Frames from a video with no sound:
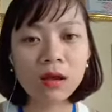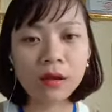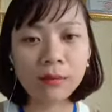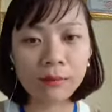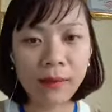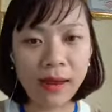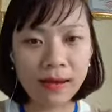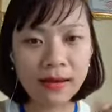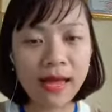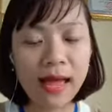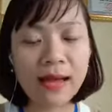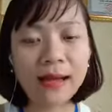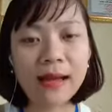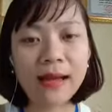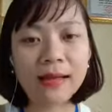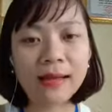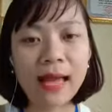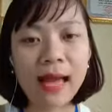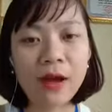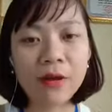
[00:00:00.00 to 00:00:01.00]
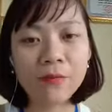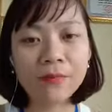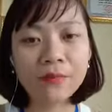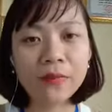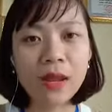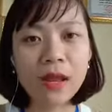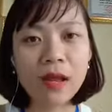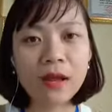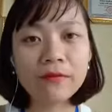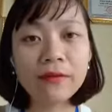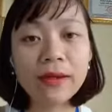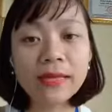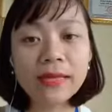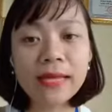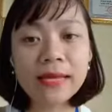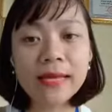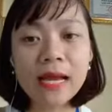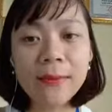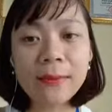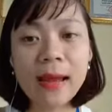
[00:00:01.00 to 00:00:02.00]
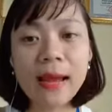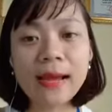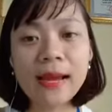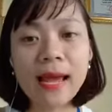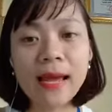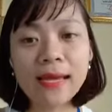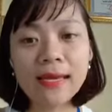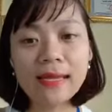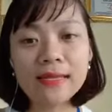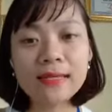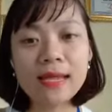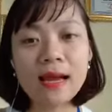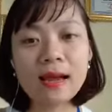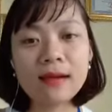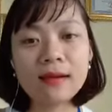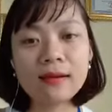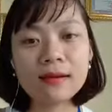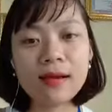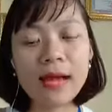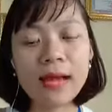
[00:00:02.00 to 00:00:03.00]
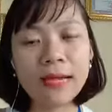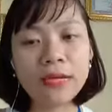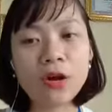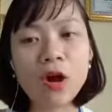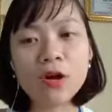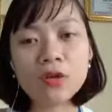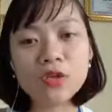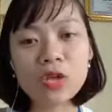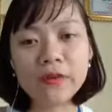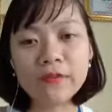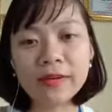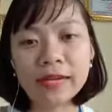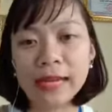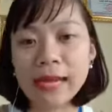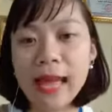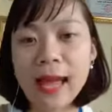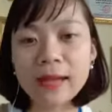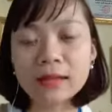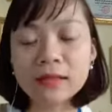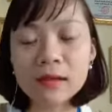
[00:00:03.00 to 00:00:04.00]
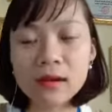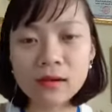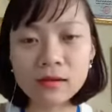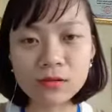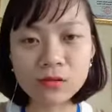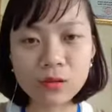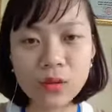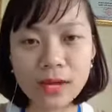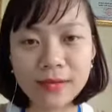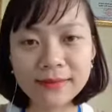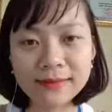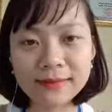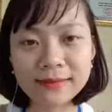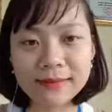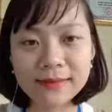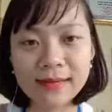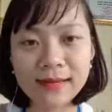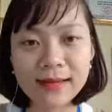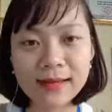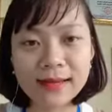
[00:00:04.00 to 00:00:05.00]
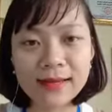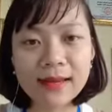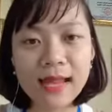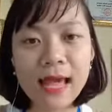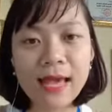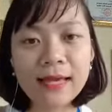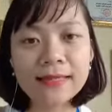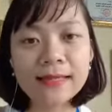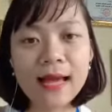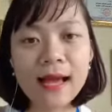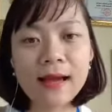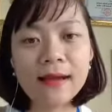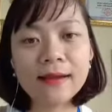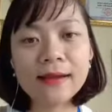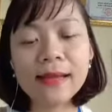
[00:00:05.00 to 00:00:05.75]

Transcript: Bán được hàng càng cao. Vậy thì các bạn hãy gì ạ? Hãy nói chuyện với khách hàng thường xuyên để gì ạ?